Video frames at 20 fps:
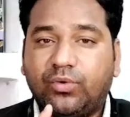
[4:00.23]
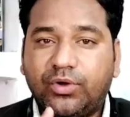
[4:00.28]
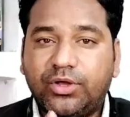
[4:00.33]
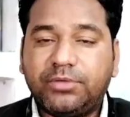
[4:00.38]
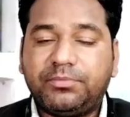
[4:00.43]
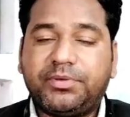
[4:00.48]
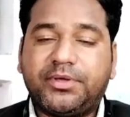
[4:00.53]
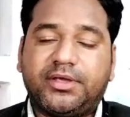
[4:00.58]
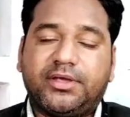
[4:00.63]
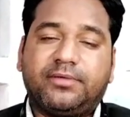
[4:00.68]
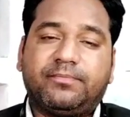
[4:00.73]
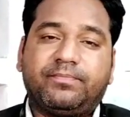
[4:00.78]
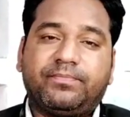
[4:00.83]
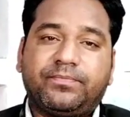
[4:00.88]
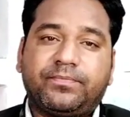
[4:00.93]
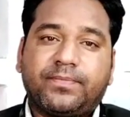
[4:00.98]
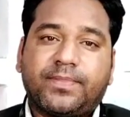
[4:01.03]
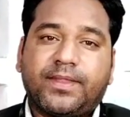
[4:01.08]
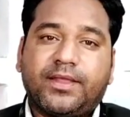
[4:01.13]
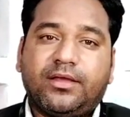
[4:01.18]
कोई भी
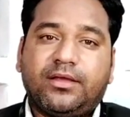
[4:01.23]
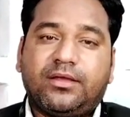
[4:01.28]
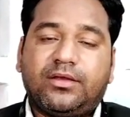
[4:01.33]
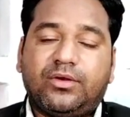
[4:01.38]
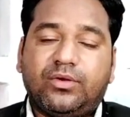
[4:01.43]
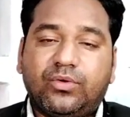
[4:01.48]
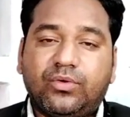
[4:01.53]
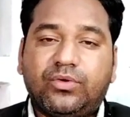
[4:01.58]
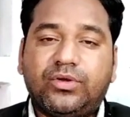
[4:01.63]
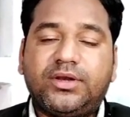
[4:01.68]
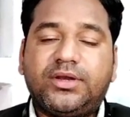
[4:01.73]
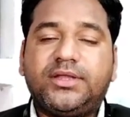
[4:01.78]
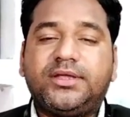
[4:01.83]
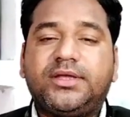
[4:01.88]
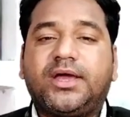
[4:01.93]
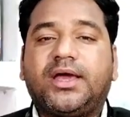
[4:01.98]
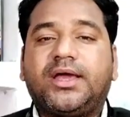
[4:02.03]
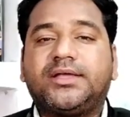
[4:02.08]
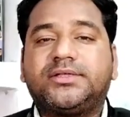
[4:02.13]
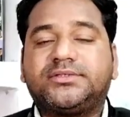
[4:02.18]
लोन
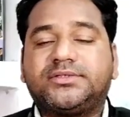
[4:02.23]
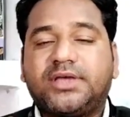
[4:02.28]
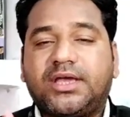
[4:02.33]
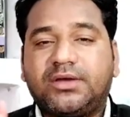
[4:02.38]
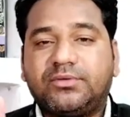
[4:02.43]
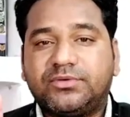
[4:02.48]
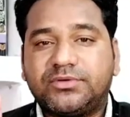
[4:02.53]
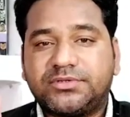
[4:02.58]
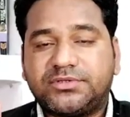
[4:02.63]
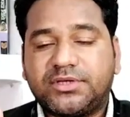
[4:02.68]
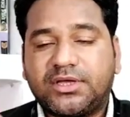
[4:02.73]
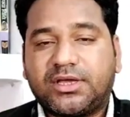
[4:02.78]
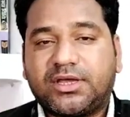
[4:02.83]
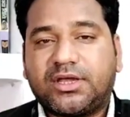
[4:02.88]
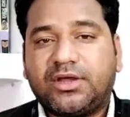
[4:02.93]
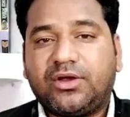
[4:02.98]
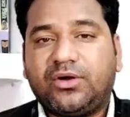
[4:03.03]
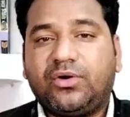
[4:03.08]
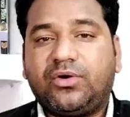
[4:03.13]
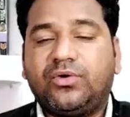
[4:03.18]
लिया है चाहे वो
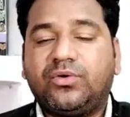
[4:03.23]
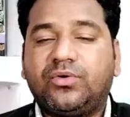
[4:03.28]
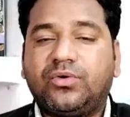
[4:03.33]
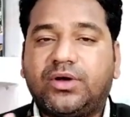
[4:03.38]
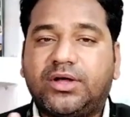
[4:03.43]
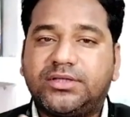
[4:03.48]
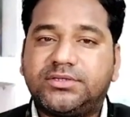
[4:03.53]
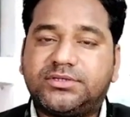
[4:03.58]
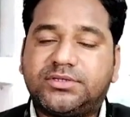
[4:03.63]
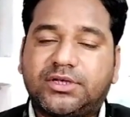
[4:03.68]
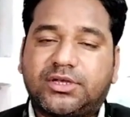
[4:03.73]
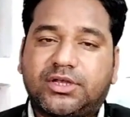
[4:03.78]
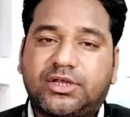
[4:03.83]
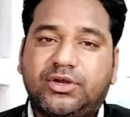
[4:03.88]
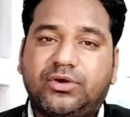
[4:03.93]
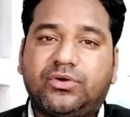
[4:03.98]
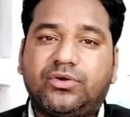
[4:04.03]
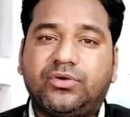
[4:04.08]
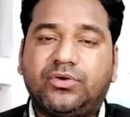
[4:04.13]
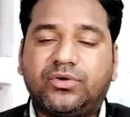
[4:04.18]
सिक्योर्ड हो
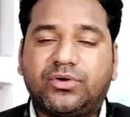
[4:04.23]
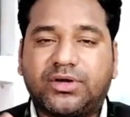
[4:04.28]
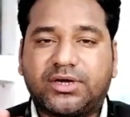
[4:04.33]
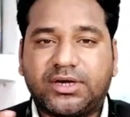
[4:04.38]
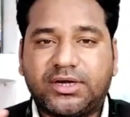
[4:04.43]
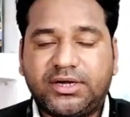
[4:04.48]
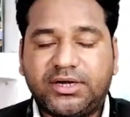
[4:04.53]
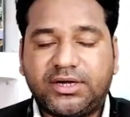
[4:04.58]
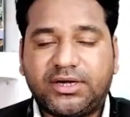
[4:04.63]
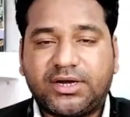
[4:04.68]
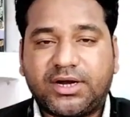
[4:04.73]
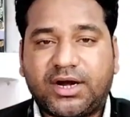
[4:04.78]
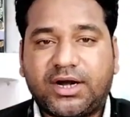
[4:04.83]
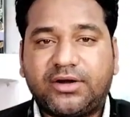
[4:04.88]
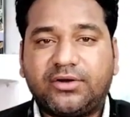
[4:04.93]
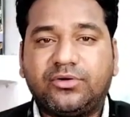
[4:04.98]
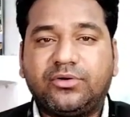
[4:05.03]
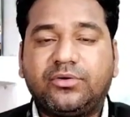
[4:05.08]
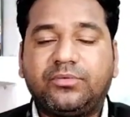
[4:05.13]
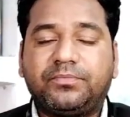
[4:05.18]
अनसिक्योर्ड हो क्रेडिट
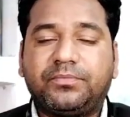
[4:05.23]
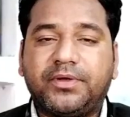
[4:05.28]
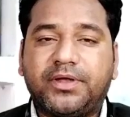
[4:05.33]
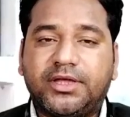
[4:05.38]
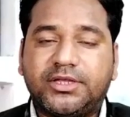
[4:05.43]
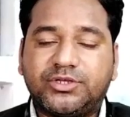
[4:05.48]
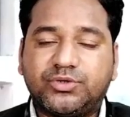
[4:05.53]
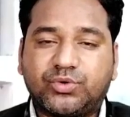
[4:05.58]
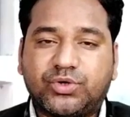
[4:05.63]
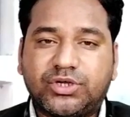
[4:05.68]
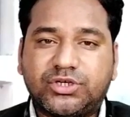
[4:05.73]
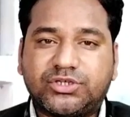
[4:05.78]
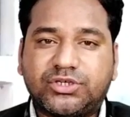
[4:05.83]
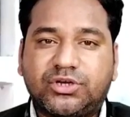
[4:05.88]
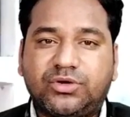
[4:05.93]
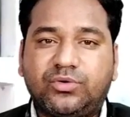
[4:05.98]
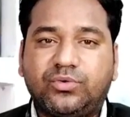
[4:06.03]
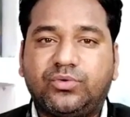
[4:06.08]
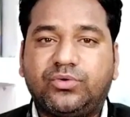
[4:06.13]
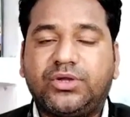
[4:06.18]
कार्ड हो
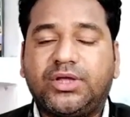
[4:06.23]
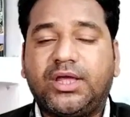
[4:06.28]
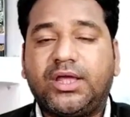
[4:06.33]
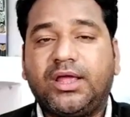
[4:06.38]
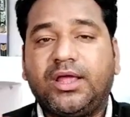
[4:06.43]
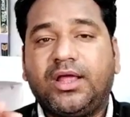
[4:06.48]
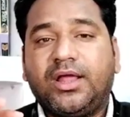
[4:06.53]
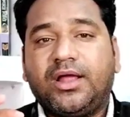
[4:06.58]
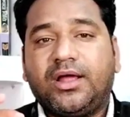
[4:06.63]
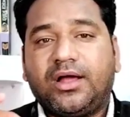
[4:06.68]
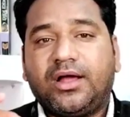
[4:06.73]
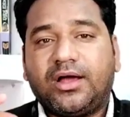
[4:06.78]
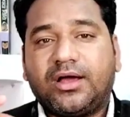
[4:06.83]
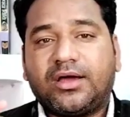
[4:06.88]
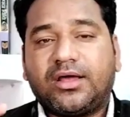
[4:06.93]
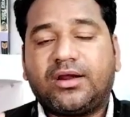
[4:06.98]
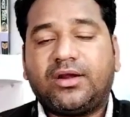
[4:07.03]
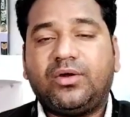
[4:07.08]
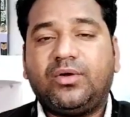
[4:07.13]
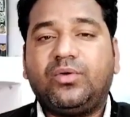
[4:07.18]
एजुकेशन लोन है
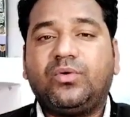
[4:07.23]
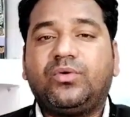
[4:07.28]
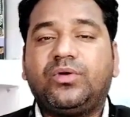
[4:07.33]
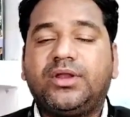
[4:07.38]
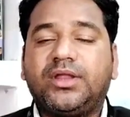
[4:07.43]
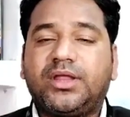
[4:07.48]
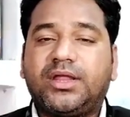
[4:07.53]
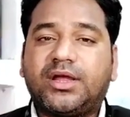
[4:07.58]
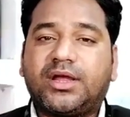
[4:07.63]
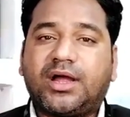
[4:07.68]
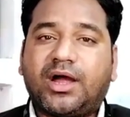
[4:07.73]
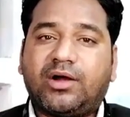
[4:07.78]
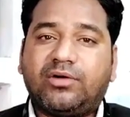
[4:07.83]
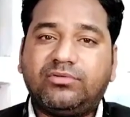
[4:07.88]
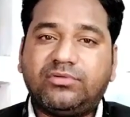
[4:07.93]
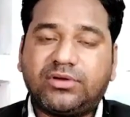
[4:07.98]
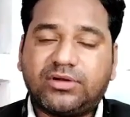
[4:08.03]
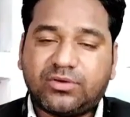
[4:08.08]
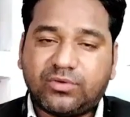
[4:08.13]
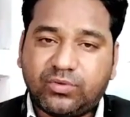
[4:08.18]
अगर लोन
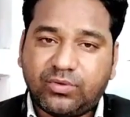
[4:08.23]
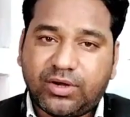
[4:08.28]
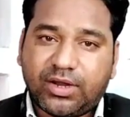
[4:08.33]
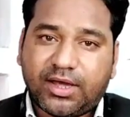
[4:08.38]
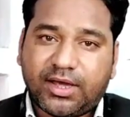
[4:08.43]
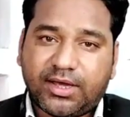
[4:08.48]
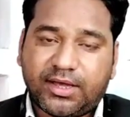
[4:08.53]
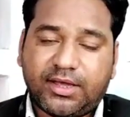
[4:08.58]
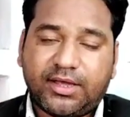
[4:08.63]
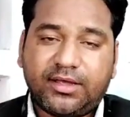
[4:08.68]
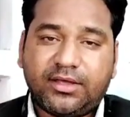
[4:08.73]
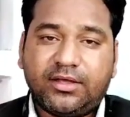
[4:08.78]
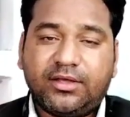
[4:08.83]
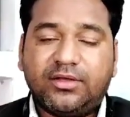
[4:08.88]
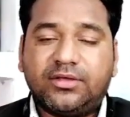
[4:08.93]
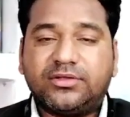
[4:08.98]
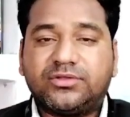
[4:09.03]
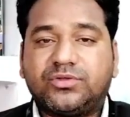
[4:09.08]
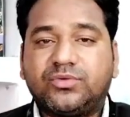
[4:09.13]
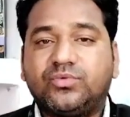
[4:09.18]
अकाउंट खुला है
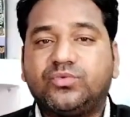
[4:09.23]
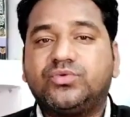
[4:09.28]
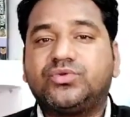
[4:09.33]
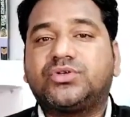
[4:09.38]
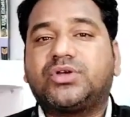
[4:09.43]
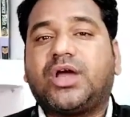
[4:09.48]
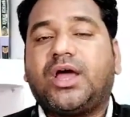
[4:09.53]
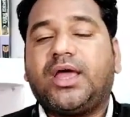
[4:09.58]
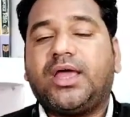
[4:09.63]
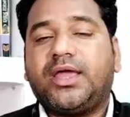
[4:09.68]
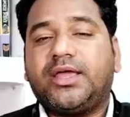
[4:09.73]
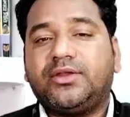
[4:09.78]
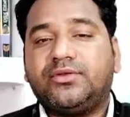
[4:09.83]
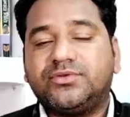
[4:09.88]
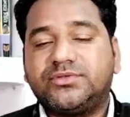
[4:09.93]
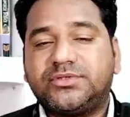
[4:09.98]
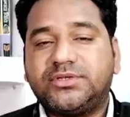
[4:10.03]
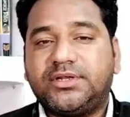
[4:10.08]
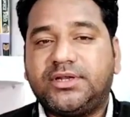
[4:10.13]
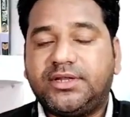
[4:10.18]
तो उसका
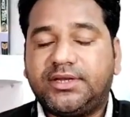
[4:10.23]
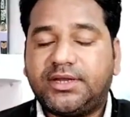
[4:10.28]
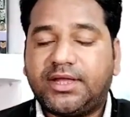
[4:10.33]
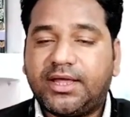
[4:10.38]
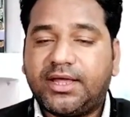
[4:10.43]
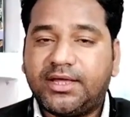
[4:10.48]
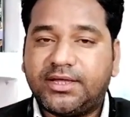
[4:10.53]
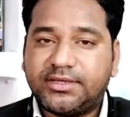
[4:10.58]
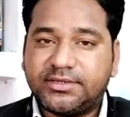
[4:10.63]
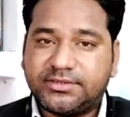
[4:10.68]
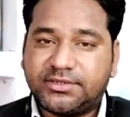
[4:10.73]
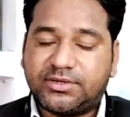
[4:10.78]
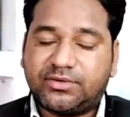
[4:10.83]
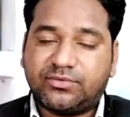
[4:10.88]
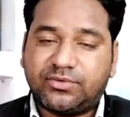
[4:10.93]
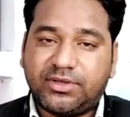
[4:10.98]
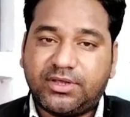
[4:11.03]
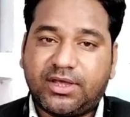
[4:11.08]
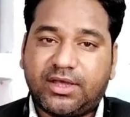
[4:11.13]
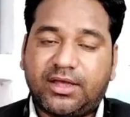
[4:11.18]
एन लेना
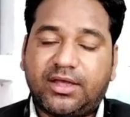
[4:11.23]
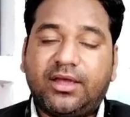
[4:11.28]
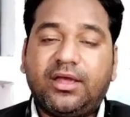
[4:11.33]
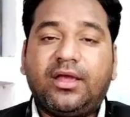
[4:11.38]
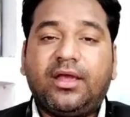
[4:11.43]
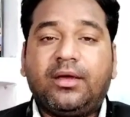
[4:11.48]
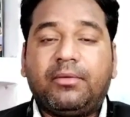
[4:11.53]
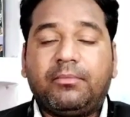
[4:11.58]
ज़रूरी है